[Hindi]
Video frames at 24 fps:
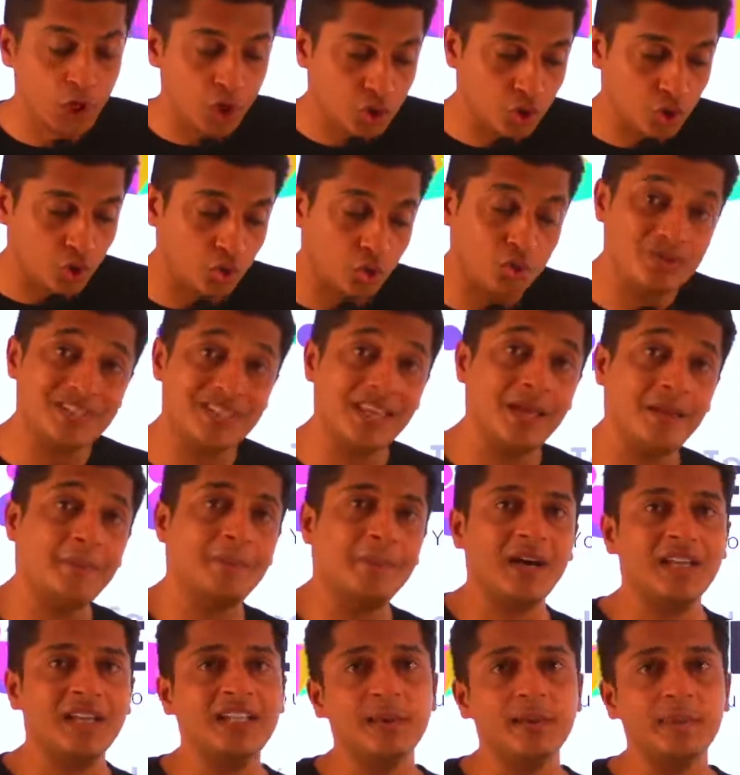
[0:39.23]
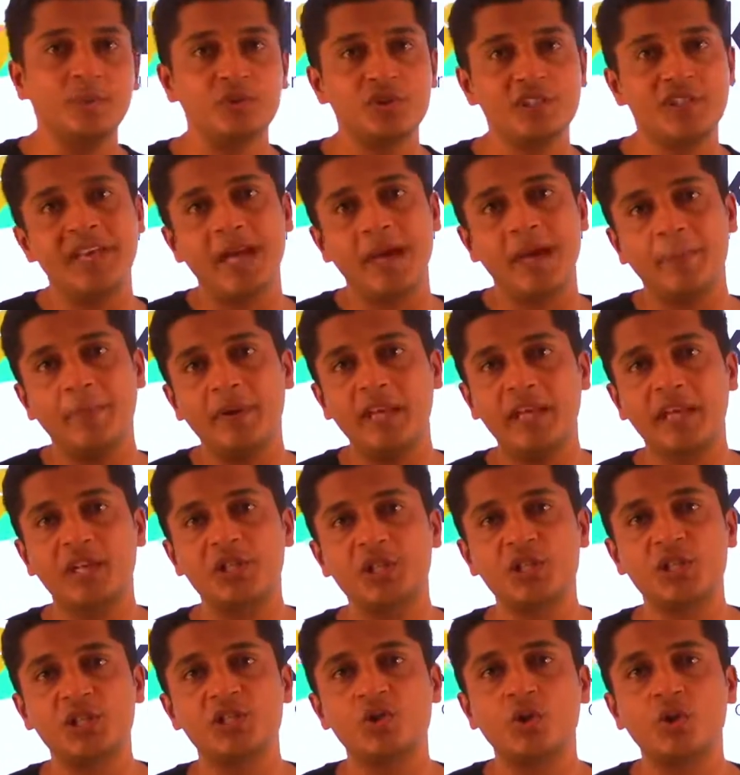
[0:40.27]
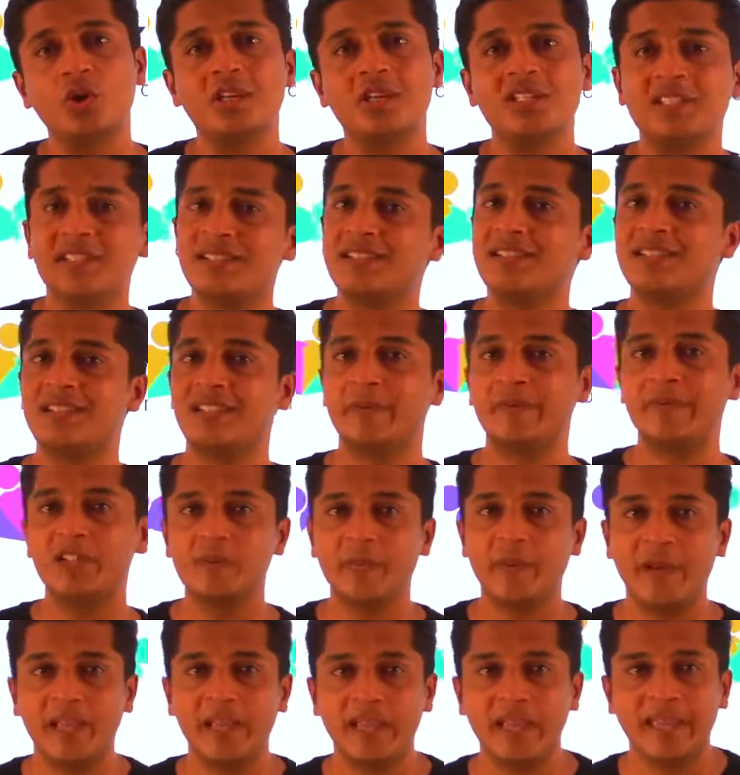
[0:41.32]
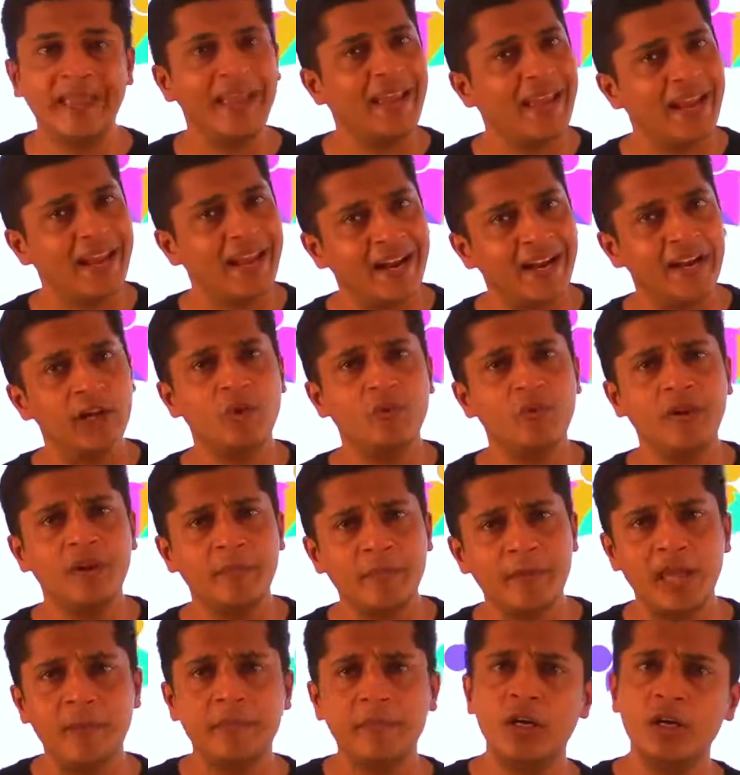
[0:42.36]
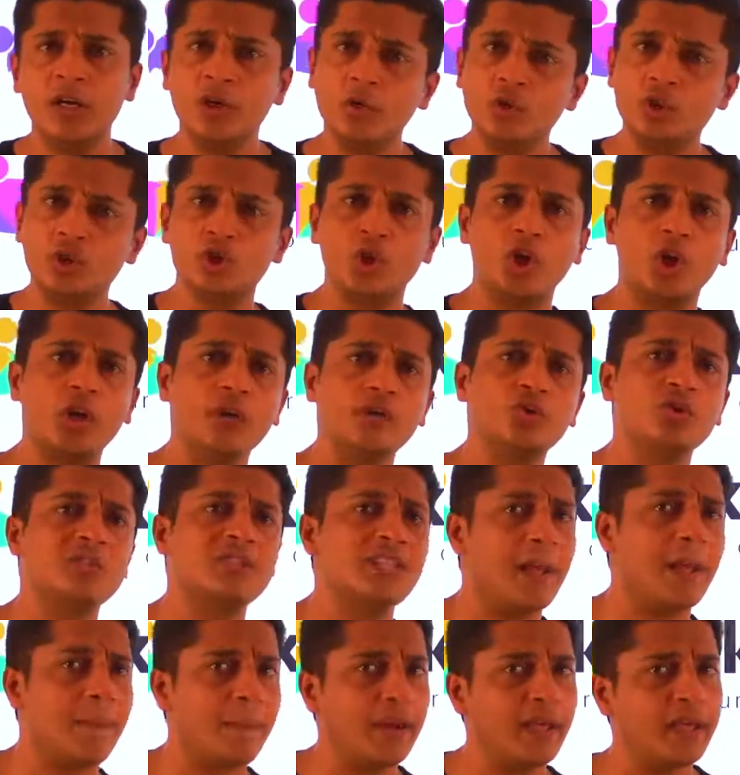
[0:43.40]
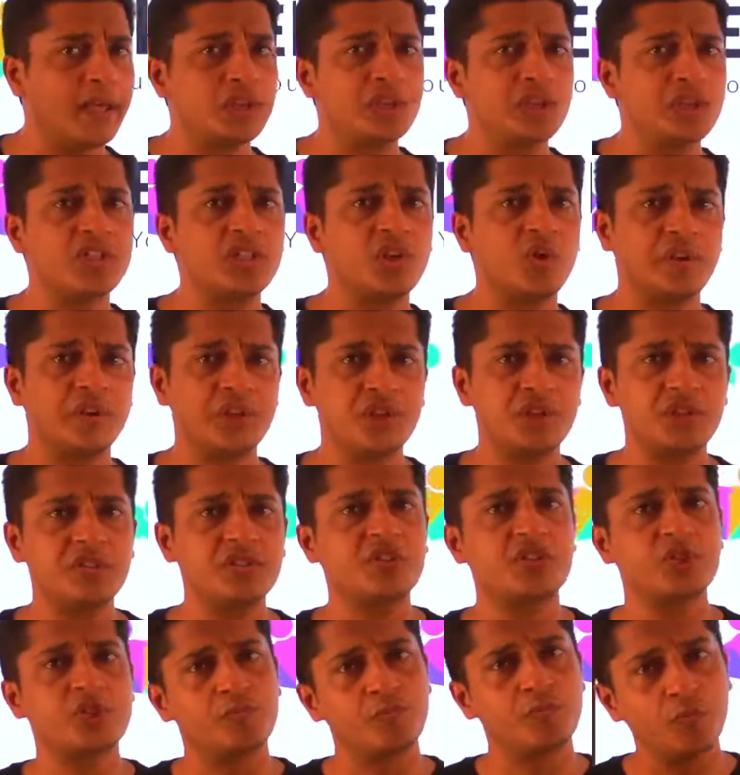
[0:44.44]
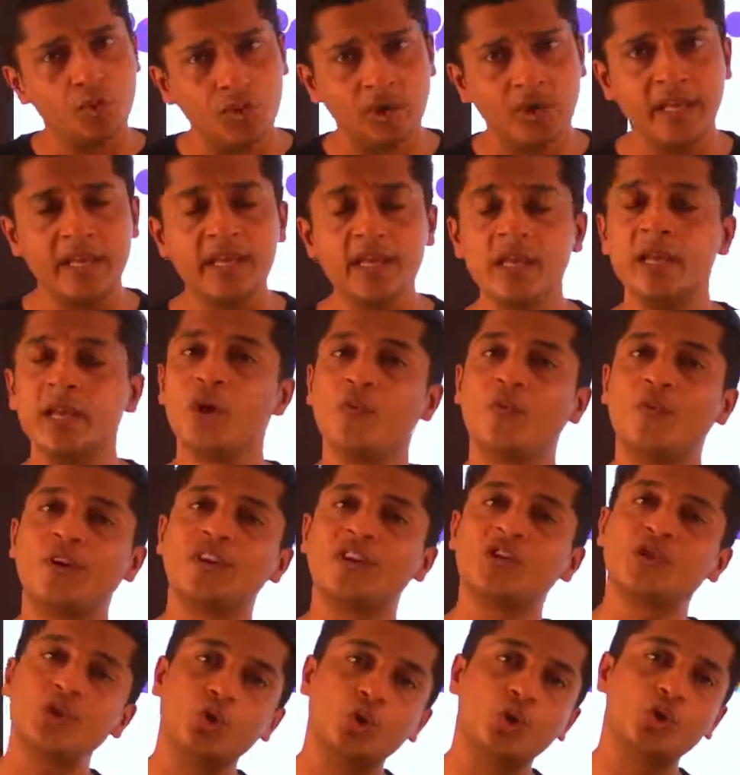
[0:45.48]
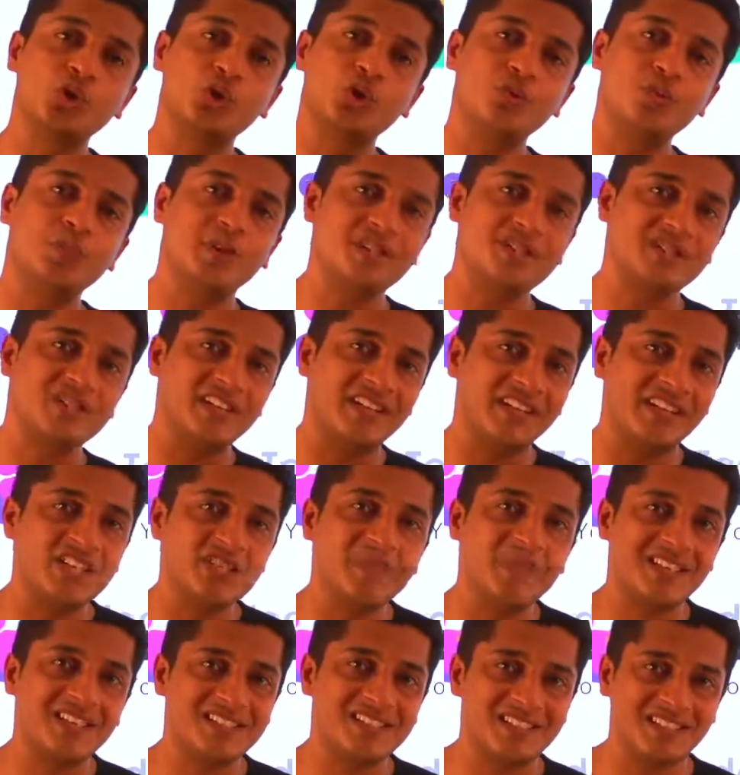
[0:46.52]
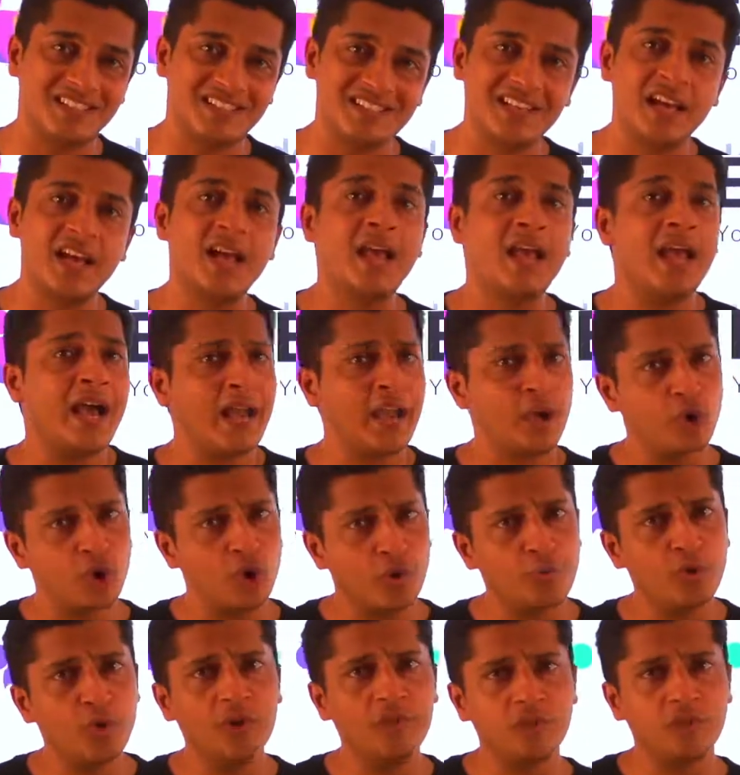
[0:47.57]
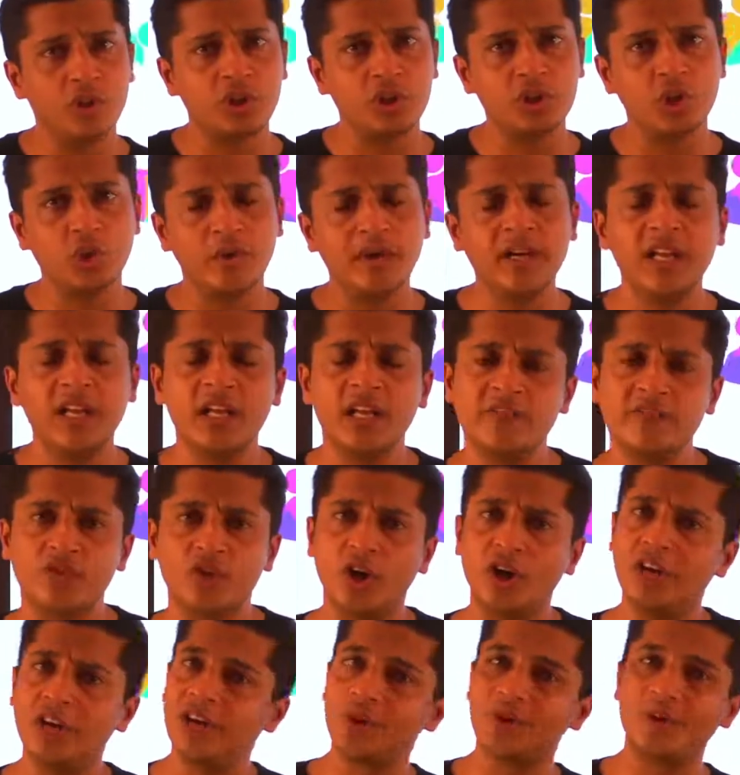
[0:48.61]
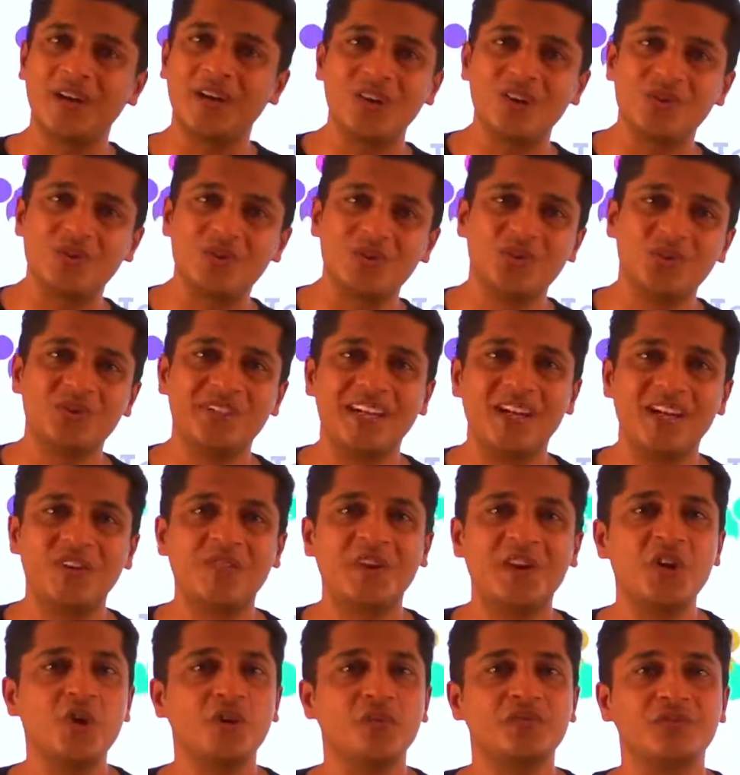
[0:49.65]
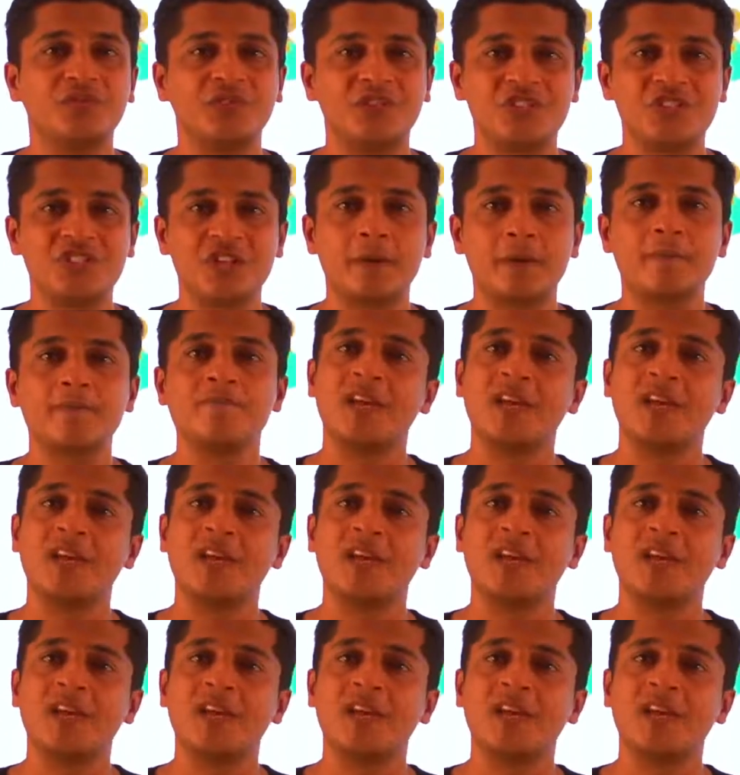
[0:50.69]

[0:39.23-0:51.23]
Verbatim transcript: सो उसके बाद आप उसकी एप्लीकेशन को अच्छे से समझ पाएंगे एंड यू विल बी एबल टू सॉल्व दो एप्लीकेशन क्वेश्चन स्मूथली वंस यू गो थ्रू परसेंटेज बेसिक्स आई होप यू हैव गॉन थ्रू इट इफ नॉट यू कैन गो थ्रू दैट वीडियो फर्स्ट